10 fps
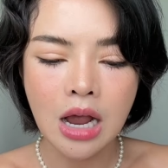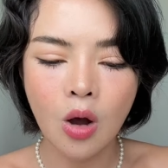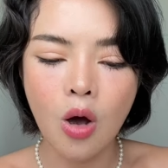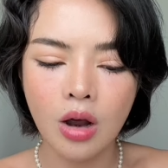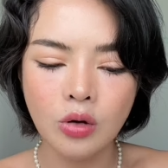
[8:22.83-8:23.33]
ข
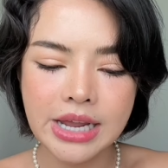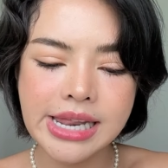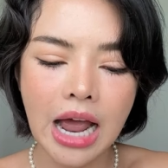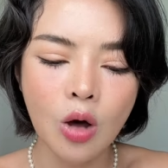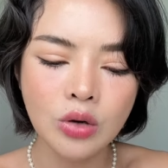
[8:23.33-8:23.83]
องเกาหลี
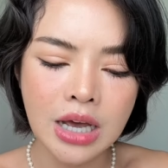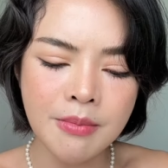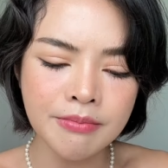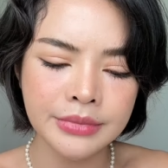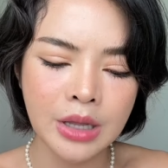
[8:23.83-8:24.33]
เนี่ยเขาเริ่ม
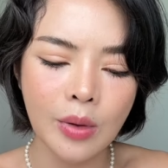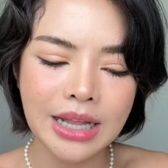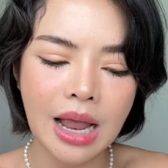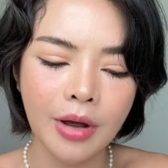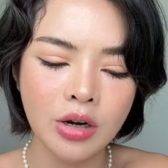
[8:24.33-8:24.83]
นวัต
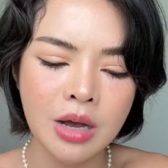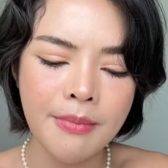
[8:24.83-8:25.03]
กรรมเขาเริ่ม